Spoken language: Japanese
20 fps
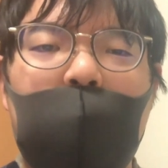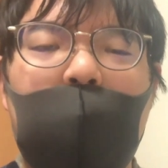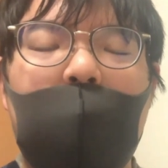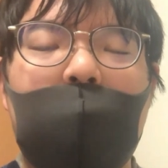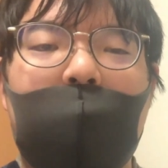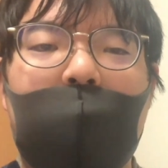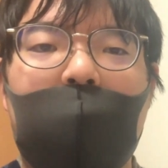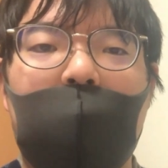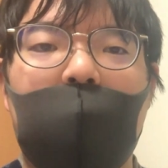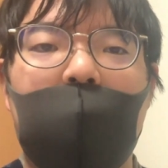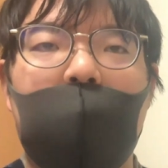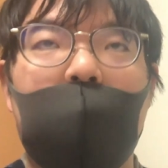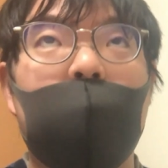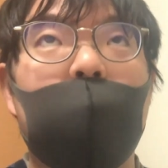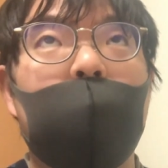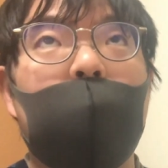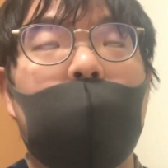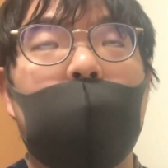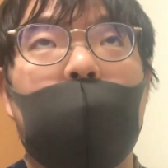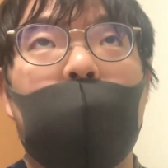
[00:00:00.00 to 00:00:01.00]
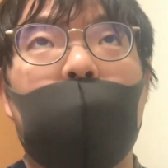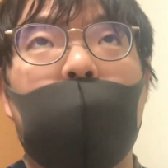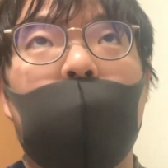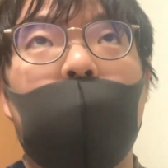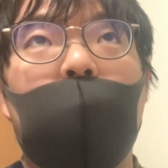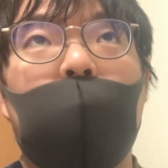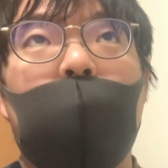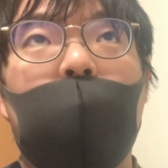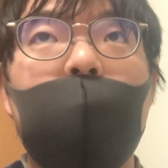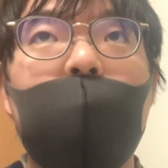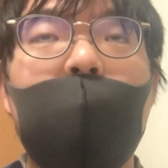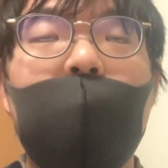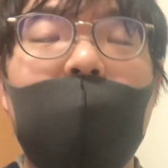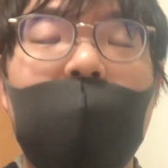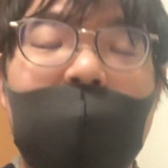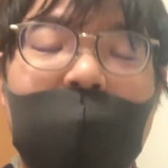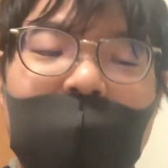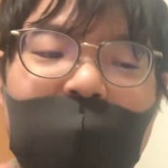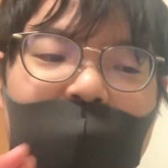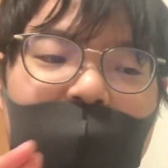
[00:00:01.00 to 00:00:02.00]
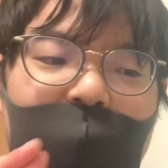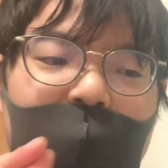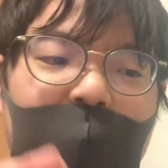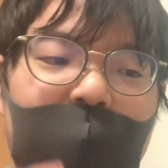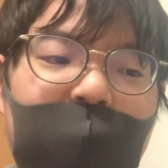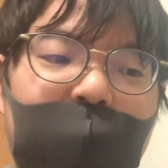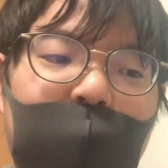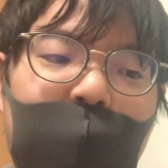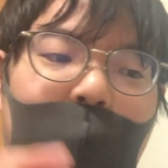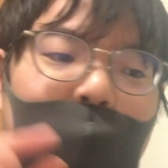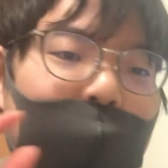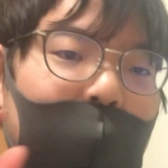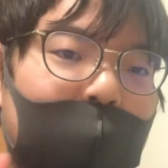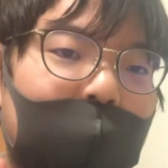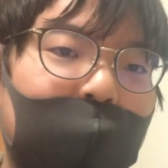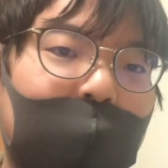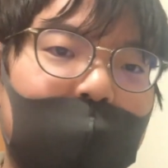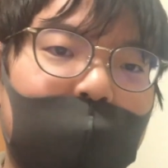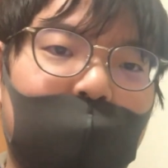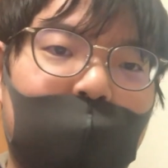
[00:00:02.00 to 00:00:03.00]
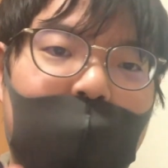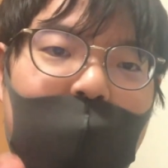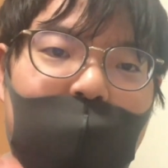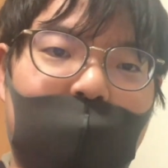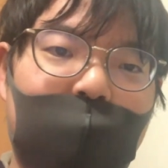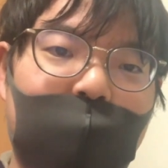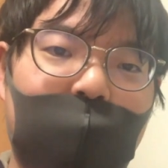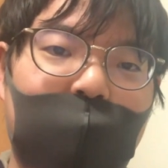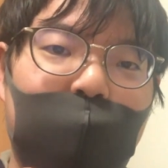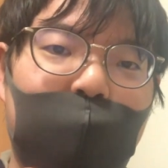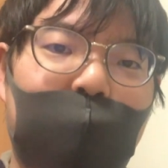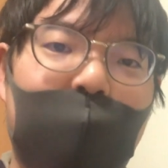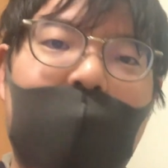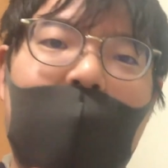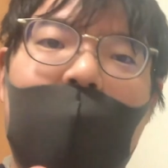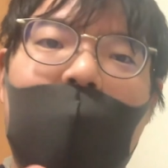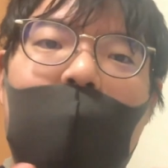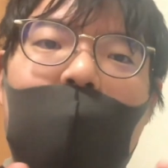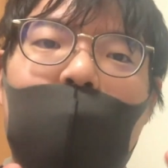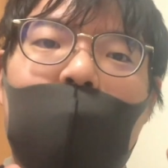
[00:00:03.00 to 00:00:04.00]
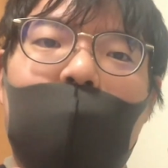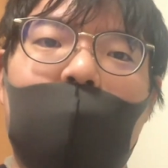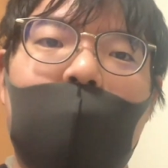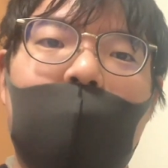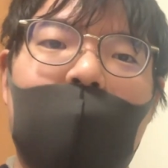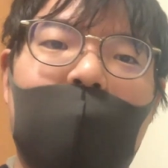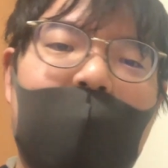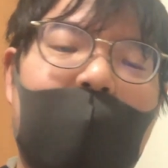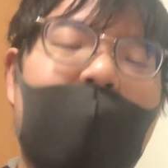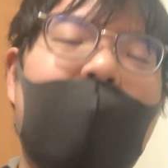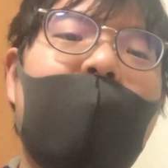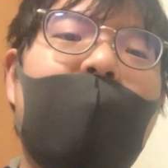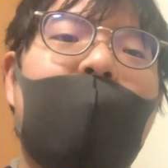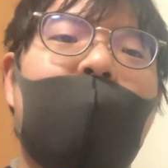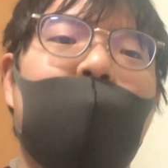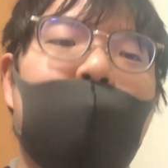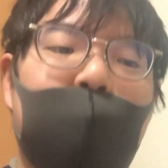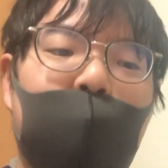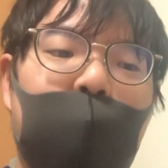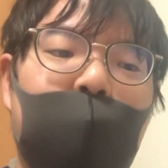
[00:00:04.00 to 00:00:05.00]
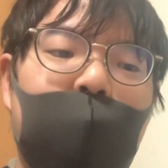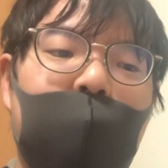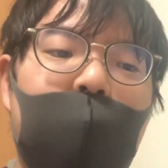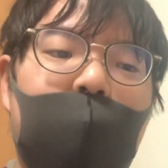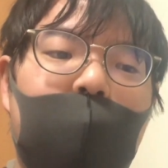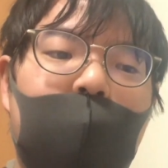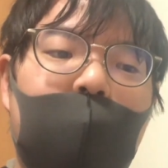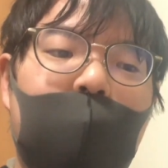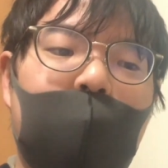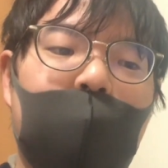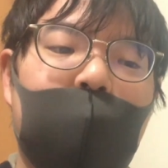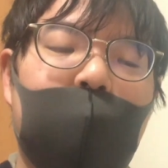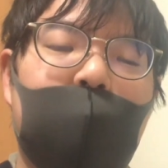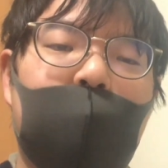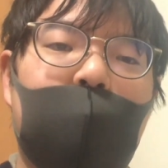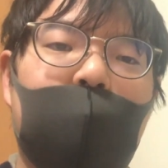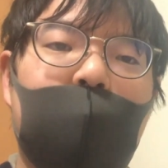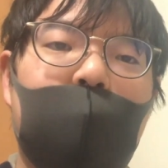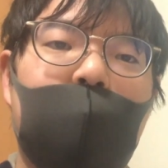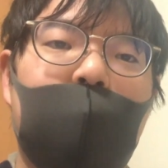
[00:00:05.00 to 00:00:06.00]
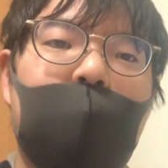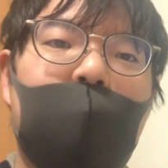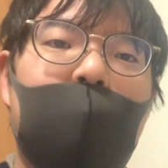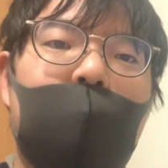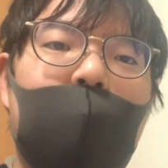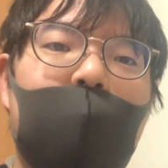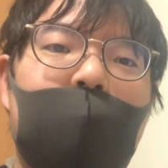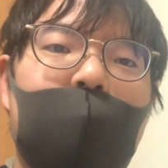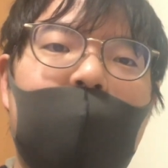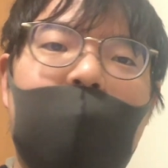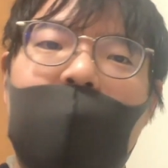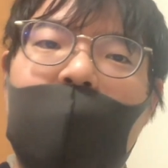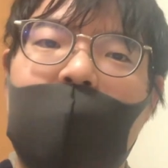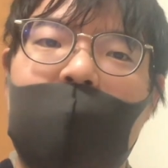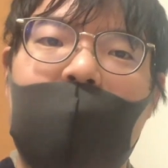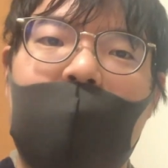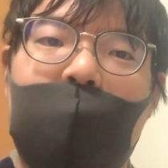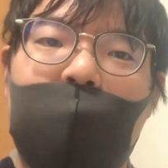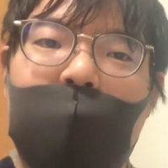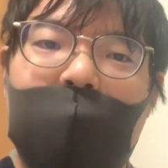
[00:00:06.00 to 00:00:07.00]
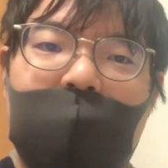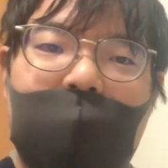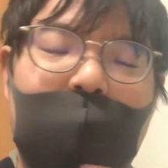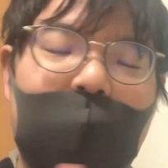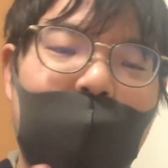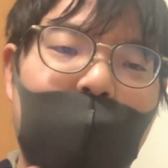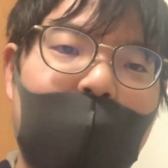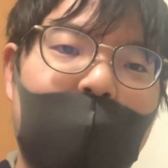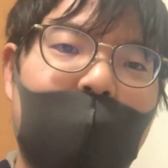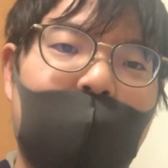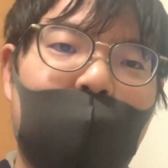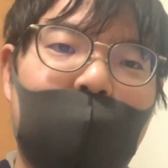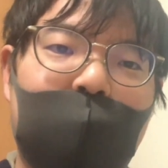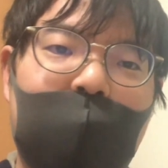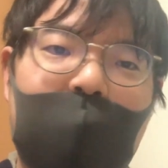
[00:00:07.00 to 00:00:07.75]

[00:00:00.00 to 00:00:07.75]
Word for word: 例えば、なんだろう、しがつは〇〇をやるみたいなだけ書くと、その人間ってやっぱり言い訳の